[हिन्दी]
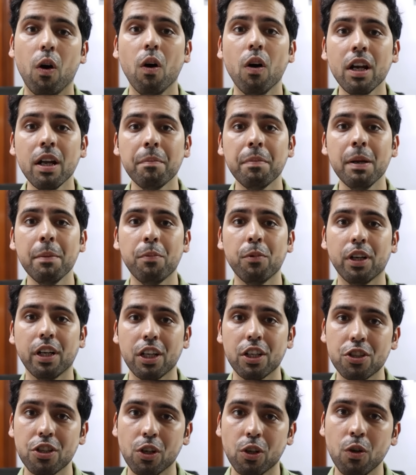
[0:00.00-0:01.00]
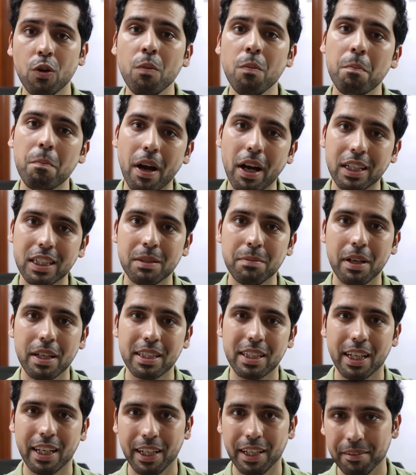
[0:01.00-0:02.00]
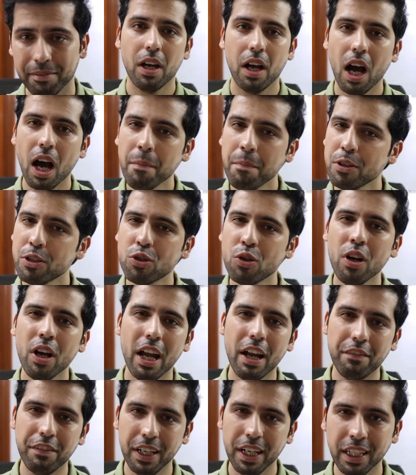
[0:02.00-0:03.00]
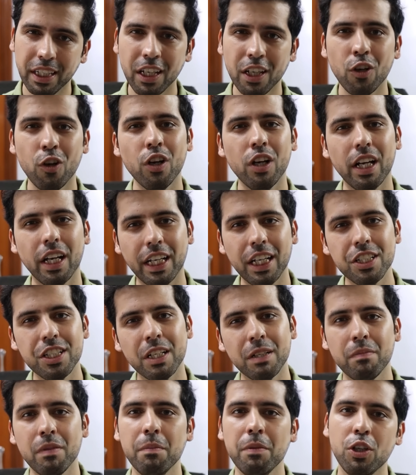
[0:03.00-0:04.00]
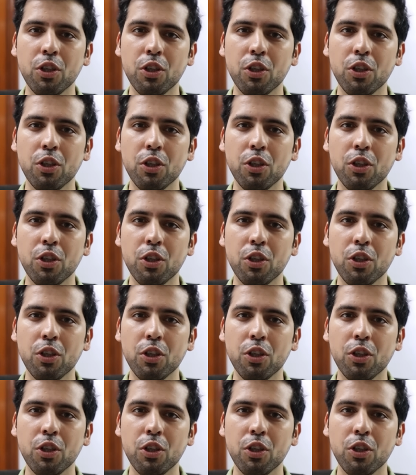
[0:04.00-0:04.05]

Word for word: और अपने पोटेंशियल को मैक्सिमाइज करें आप इसको एविएटर और लकी जेट में